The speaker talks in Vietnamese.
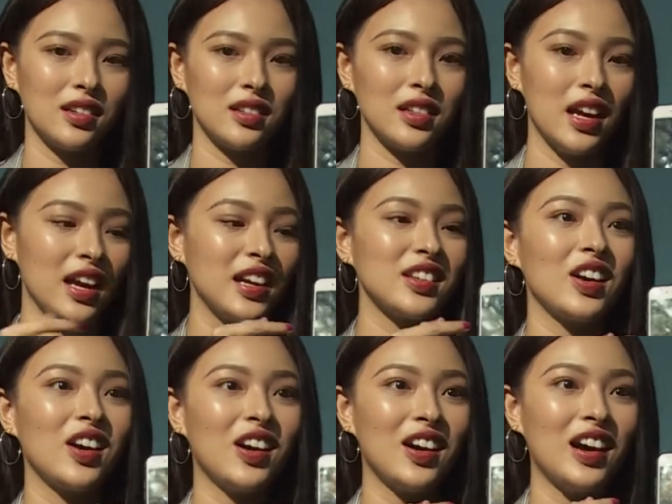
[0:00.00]
để
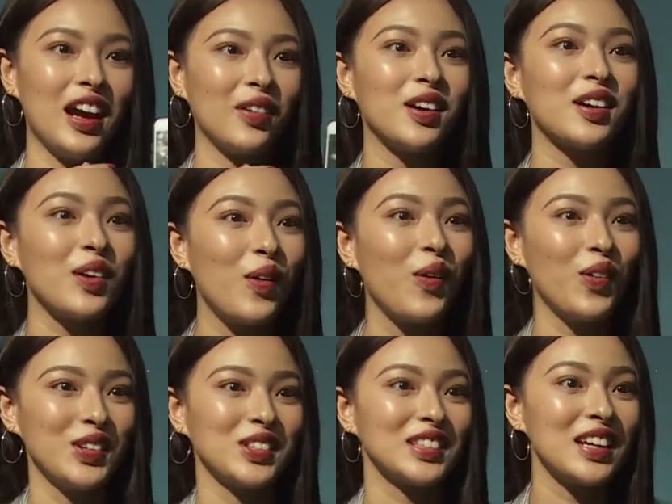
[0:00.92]
cho Hảo có cơ
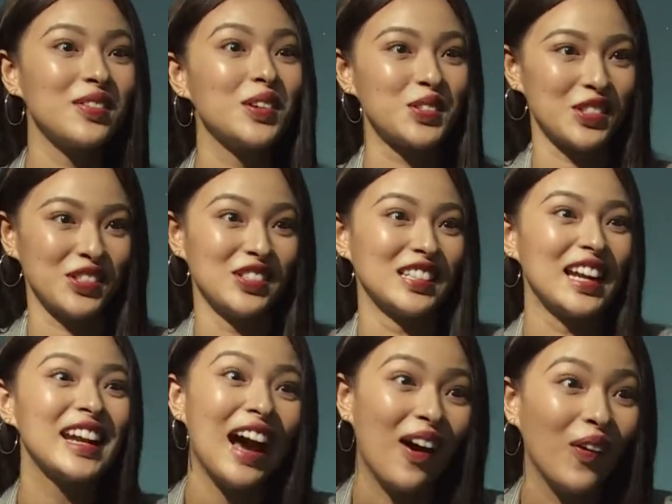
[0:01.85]
hội được thi vào trường
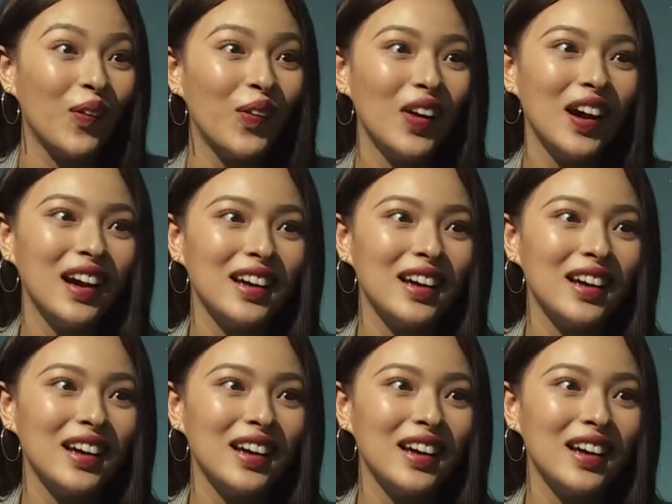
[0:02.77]
để đậu.